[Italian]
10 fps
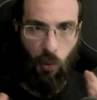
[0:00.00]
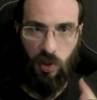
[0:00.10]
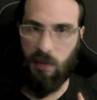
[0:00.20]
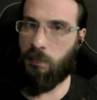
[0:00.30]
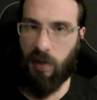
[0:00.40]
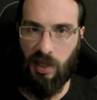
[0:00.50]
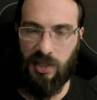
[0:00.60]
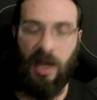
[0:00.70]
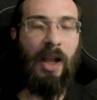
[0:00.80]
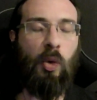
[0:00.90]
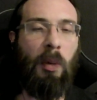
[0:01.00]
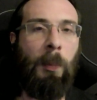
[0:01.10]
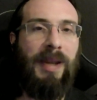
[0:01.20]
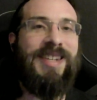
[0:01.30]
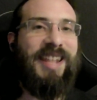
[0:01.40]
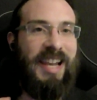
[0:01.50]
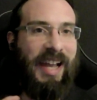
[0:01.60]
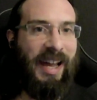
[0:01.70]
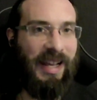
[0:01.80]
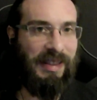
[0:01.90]
un'impresa, la tua impresa ha delle
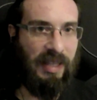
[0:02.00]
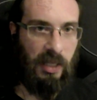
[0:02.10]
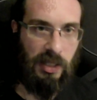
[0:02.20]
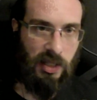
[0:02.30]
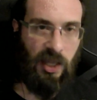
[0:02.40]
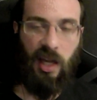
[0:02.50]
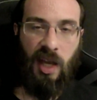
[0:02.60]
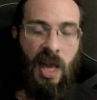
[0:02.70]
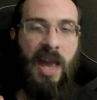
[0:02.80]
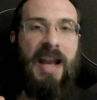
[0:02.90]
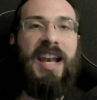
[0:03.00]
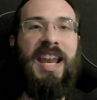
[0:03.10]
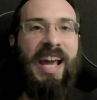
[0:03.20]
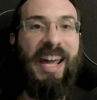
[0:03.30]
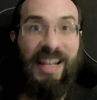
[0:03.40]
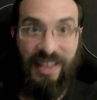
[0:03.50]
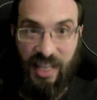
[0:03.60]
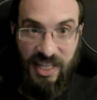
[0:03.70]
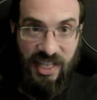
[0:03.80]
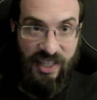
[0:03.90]
caratteristiche, le
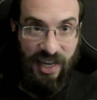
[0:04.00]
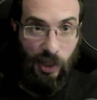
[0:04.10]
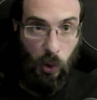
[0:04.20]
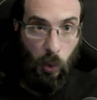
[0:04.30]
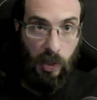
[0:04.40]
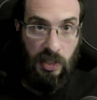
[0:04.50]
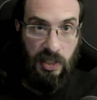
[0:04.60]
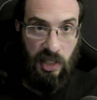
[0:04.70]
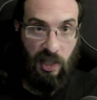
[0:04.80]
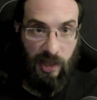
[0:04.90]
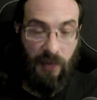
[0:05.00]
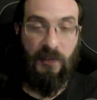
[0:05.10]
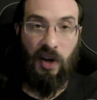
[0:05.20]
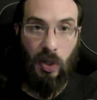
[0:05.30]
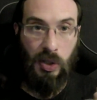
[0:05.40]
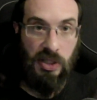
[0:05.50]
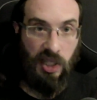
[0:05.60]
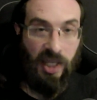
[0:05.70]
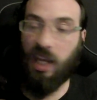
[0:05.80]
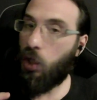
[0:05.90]
caratteristiche della tua azienda fanno
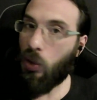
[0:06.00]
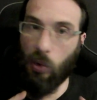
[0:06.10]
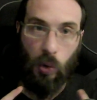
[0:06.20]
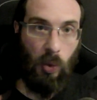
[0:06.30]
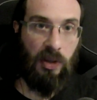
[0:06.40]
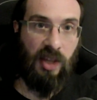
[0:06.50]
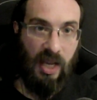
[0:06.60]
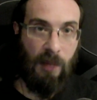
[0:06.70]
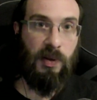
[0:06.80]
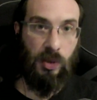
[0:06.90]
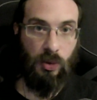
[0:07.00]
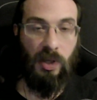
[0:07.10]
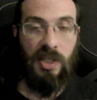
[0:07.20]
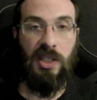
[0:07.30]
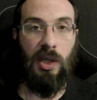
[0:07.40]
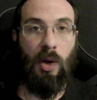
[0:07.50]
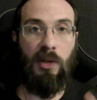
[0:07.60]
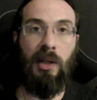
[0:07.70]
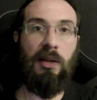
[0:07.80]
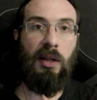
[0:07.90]
sì che non tutte le persone siano
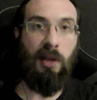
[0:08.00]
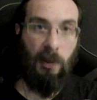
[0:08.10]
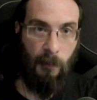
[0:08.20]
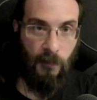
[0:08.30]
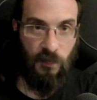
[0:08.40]
adatte a te